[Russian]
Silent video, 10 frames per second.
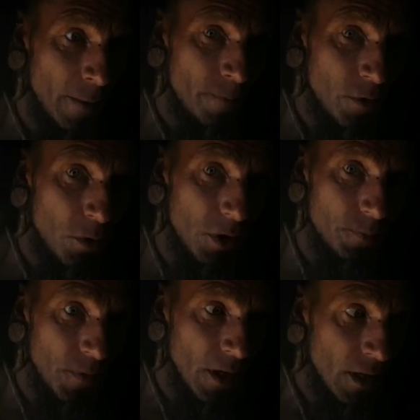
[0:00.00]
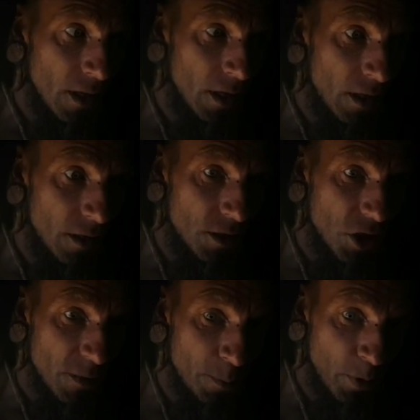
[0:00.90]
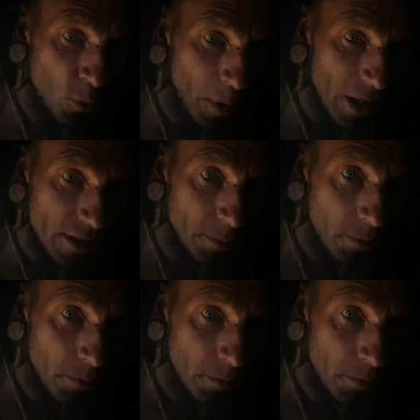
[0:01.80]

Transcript: Ну вот. И сейчас мы по нему полазим.